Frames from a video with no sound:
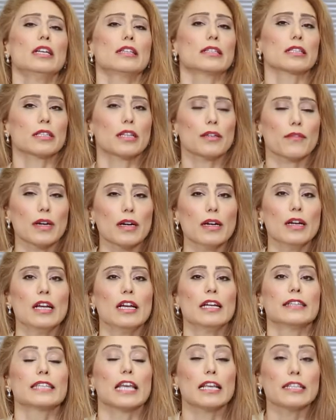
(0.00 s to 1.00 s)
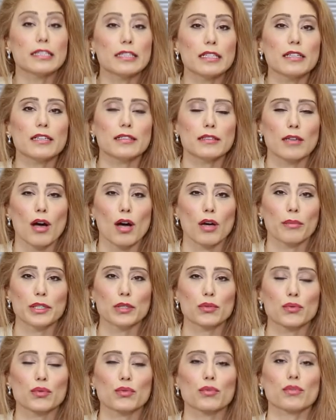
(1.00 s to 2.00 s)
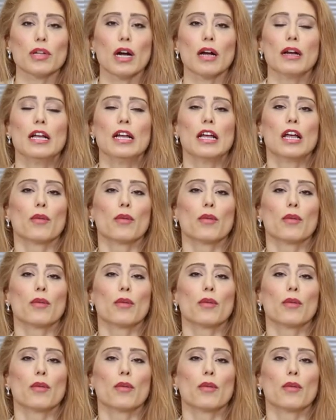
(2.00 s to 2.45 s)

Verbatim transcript: Sınava testlere tabi tutuldular.